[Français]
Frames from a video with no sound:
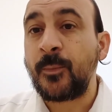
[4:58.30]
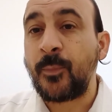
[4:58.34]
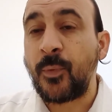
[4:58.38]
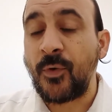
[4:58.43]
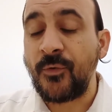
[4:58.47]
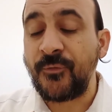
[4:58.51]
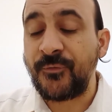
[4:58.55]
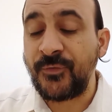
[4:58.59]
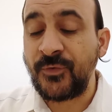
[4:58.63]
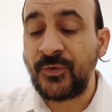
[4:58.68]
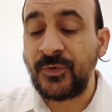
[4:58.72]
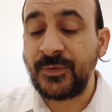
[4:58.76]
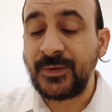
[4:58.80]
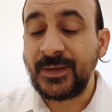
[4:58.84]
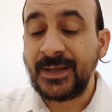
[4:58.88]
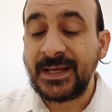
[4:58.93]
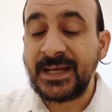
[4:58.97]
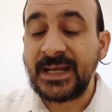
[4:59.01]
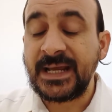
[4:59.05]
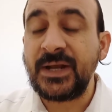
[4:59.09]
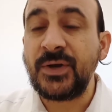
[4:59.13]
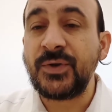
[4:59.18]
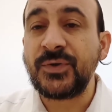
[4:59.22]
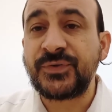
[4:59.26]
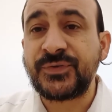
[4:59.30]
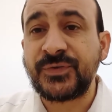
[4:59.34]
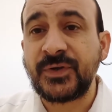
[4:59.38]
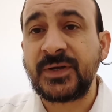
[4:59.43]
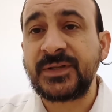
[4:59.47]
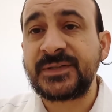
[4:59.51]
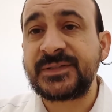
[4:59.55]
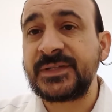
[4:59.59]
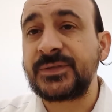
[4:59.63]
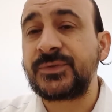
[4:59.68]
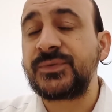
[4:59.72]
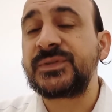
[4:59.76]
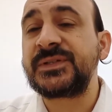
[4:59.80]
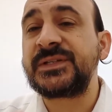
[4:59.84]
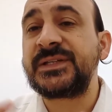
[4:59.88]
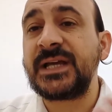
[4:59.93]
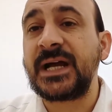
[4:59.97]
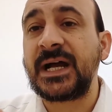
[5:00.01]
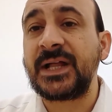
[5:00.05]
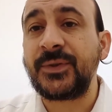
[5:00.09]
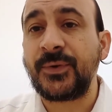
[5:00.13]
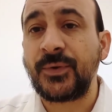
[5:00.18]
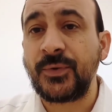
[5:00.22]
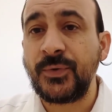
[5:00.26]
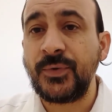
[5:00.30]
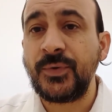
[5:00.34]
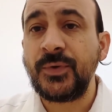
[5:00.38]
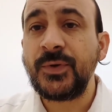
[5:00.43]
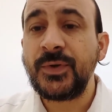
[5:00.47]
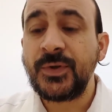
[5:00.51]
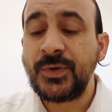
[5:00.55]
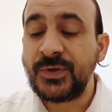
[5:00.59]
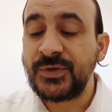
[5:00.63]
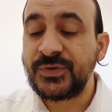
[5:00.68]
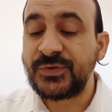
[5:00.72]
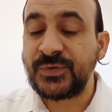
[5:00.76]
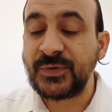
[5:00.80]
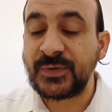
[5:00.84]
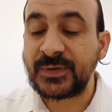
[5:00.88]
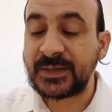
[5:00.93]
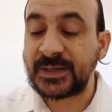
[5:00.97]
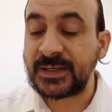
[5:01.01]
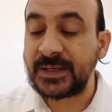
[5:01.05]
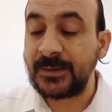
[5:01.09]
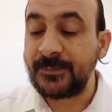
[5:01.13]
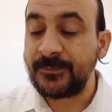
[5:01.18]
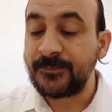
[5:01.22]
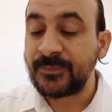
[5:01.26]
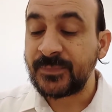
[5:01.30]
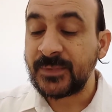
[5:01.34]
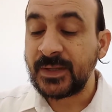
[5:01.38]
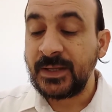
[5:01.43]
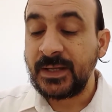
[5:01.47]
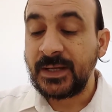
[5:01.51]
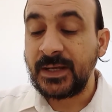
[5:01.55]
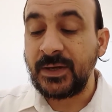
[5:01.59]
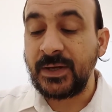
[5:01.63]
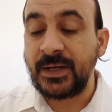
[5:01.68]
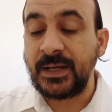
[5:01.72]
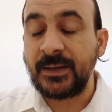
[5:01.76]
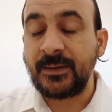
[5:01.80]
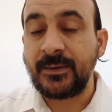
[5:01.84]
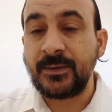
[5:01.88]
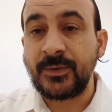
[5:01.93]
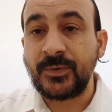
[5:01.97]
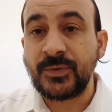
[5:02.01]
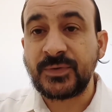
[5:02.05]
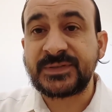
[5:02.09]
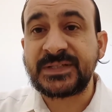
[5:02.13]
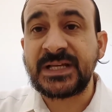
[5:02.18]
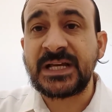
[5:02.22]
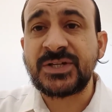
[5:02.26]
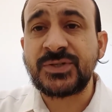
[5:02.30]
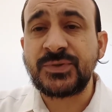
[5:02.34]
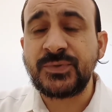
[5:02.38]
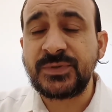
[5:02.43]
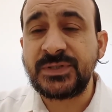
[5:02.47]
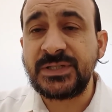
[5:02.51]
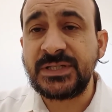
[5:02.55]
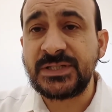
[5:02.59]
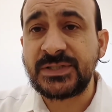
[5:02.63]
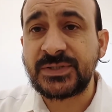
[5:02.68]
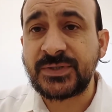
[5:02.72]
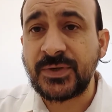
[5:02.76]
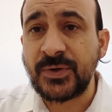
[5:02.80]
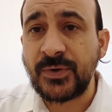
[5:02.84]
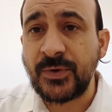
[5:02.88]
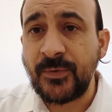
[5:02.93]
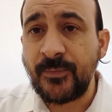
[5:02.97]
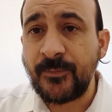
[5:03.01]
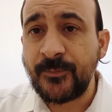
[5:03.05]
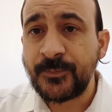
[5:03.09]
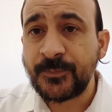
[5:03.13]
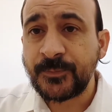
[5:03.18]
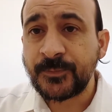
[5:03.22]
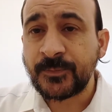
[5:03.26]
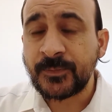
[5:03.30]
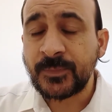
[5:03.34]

profonde. Et le Sod, c'est tout ce qu'il y a dans le secret. Et nos sages nous disent que